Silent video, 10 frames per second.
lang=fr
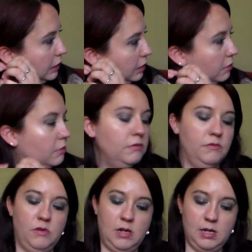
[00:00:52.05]
Et
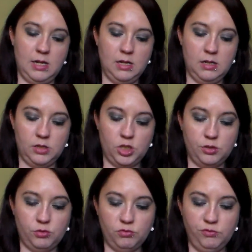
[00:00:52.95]
voilà,
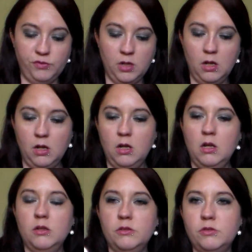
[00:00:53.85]
je trouve
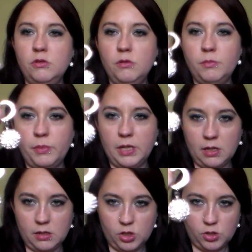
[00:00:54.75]
super
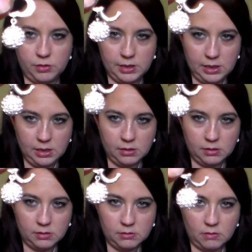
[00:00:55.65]
jolie.
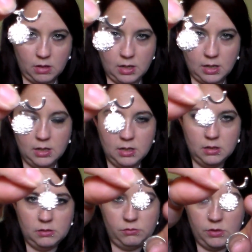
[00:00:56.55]
Voilà,
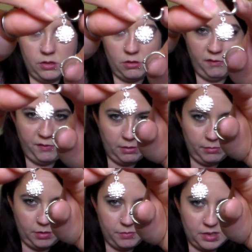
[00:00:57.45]
donc il se
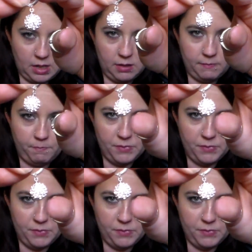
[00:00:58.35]
referme comme ça.